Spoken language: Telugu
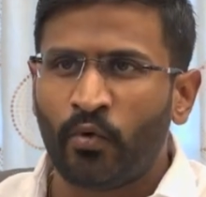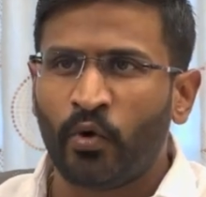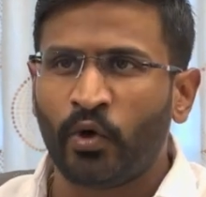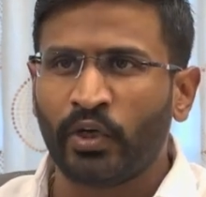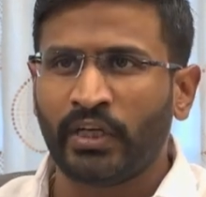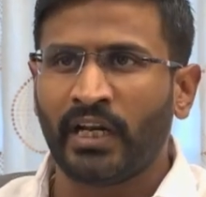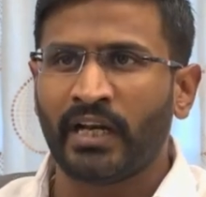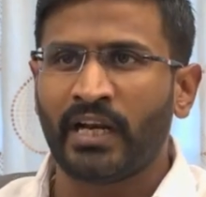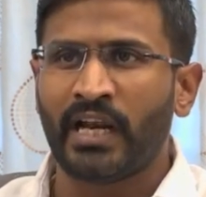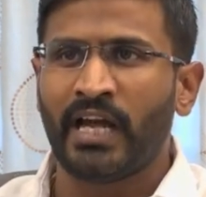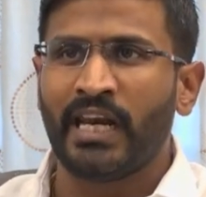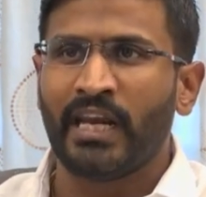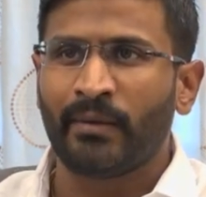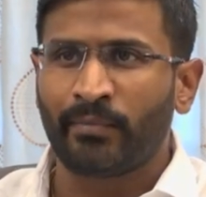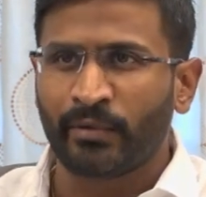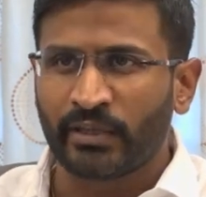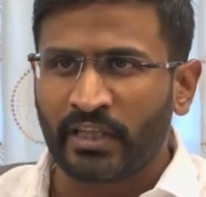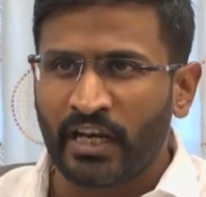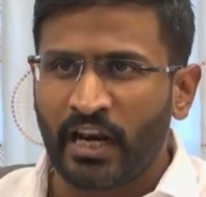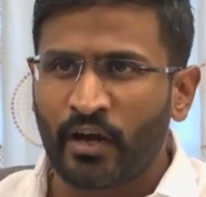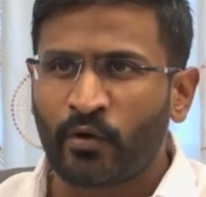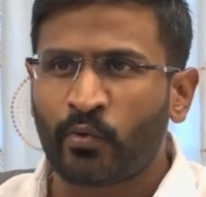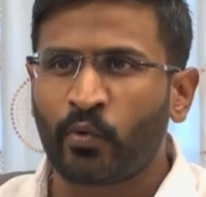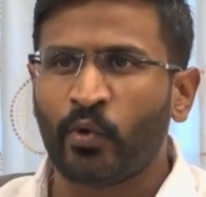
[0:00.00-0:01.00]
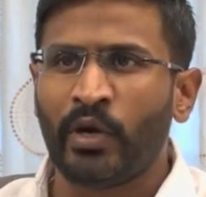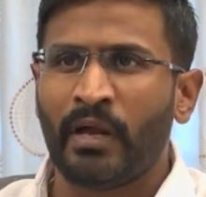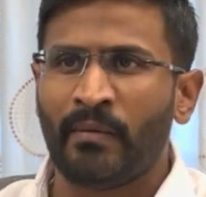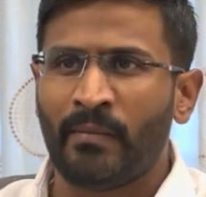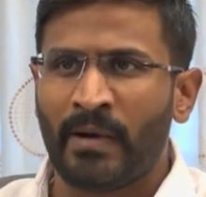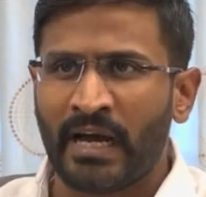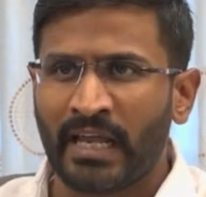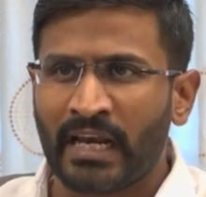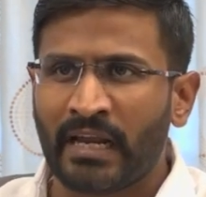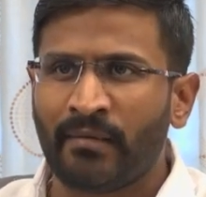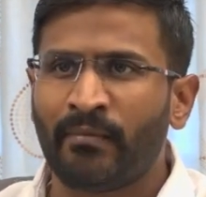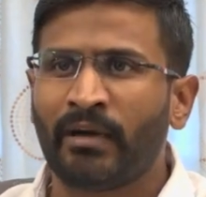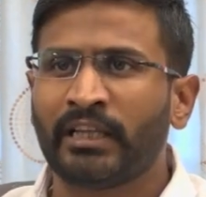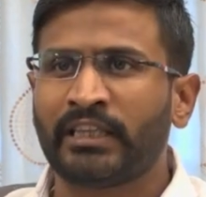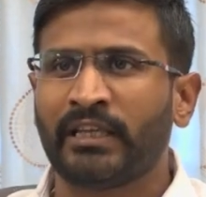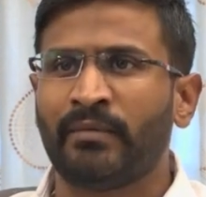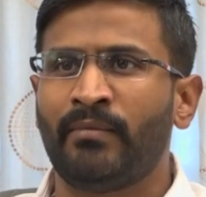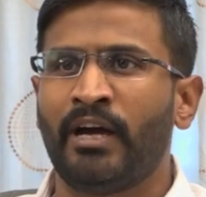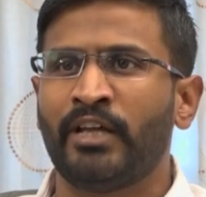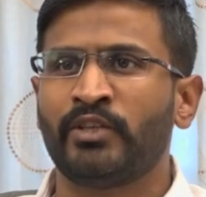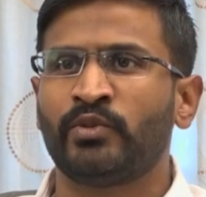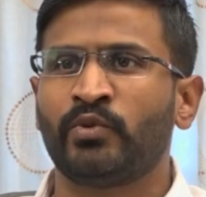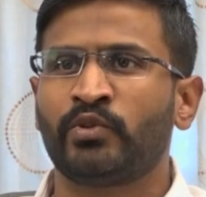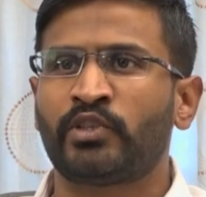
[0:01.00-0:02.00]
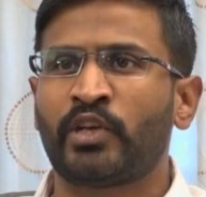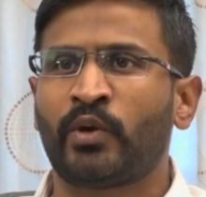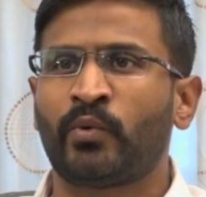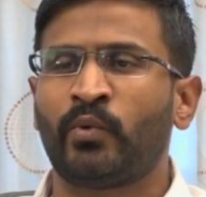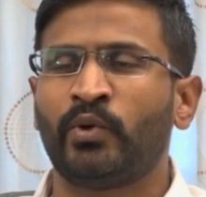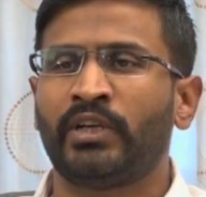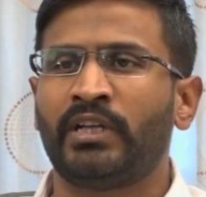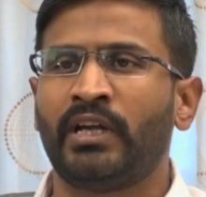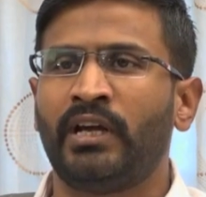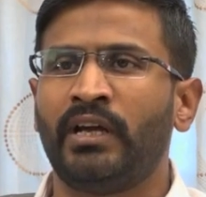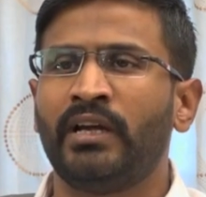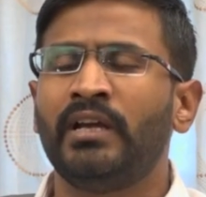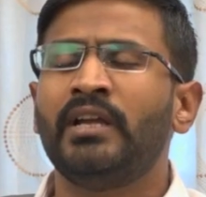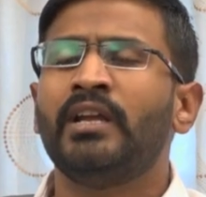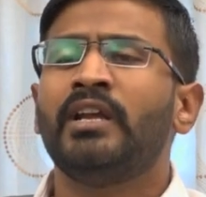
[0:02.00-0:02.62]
ఓటరా లేకపోతే నా కులమా నా మతమా అని చూసకుండా